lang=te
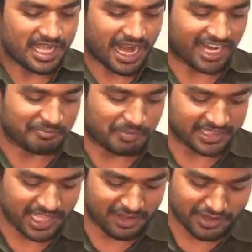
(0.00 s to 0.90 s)
అక్కడ
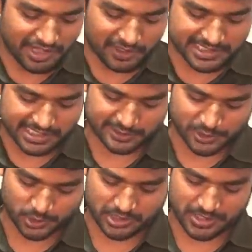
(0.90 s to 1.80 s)
పదాలు ఉన్నాయి ఒకసారి
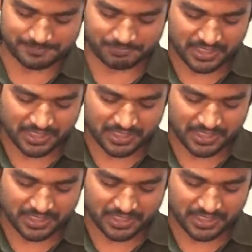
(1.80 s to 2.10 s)
చూద్దాం